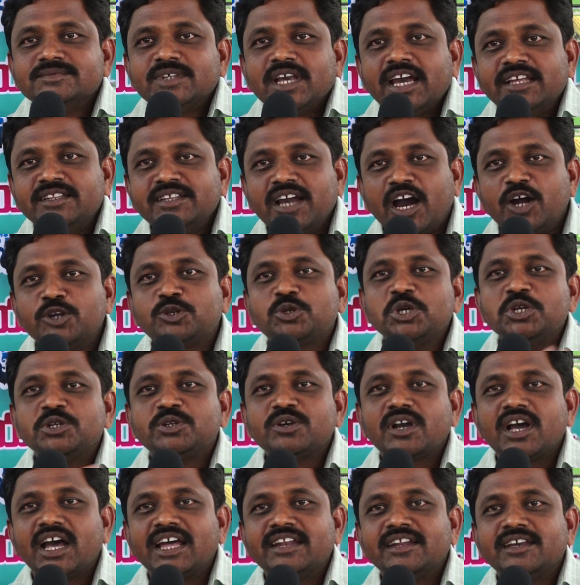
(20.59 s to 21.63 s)
అది అటు ఇటు
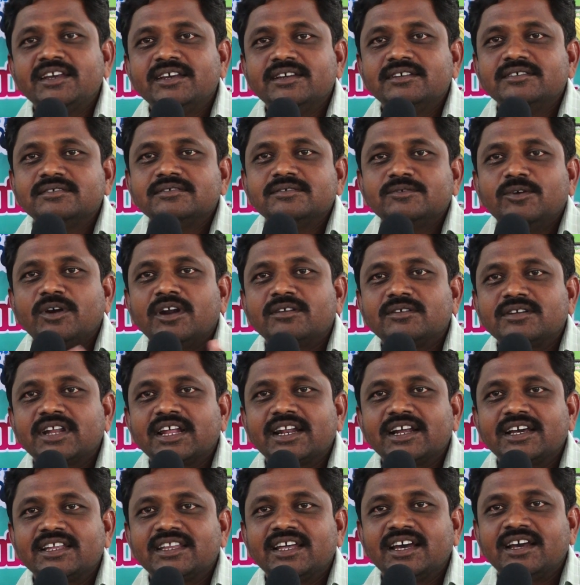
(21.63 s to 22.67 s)
కానీ వాళ్ళు
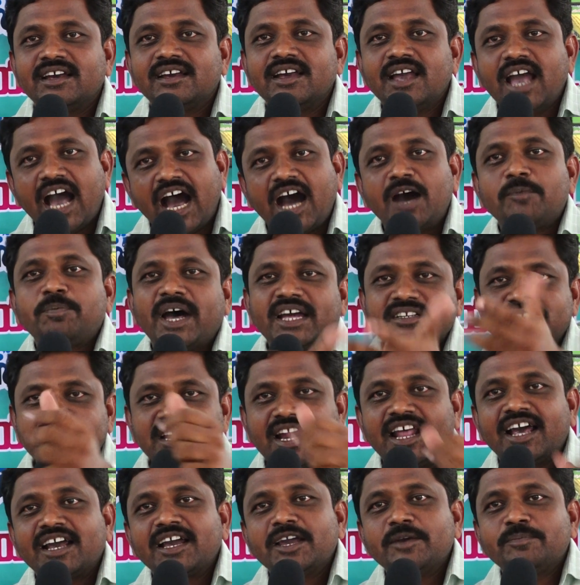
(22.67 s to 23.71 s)
ఉండరు కదా ఆ పార్టీ
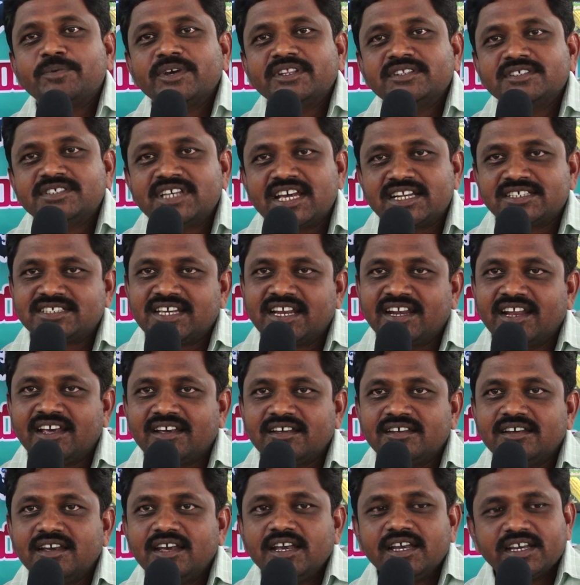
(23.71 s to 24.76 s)
లాగా అయిపోయింది జనసేన
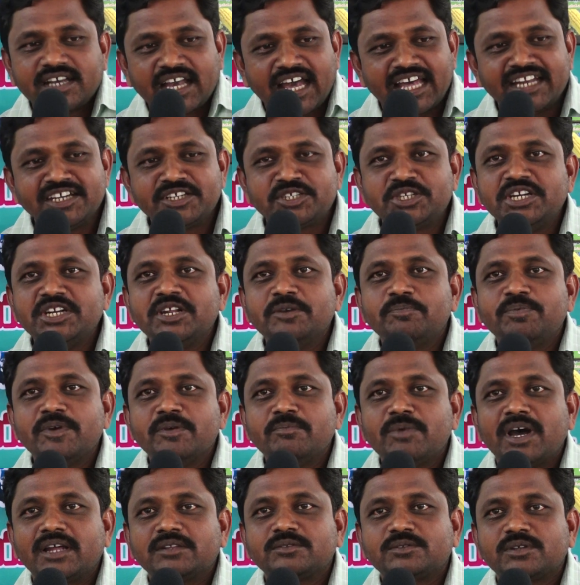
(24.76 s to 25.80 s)
కానీ టీడీపీ
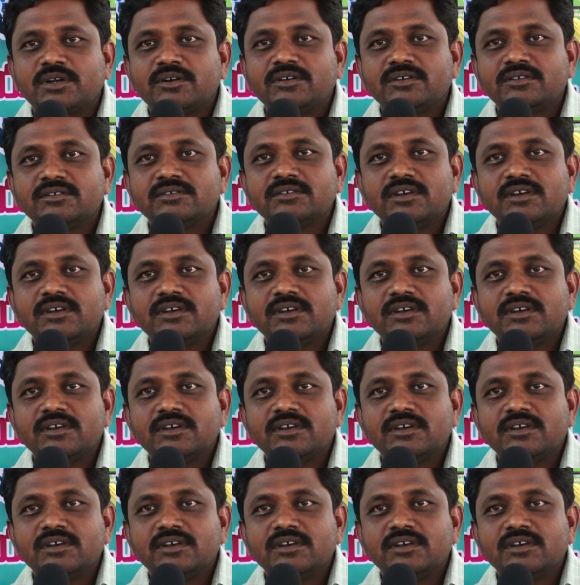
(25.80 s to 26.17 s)
మాత్రం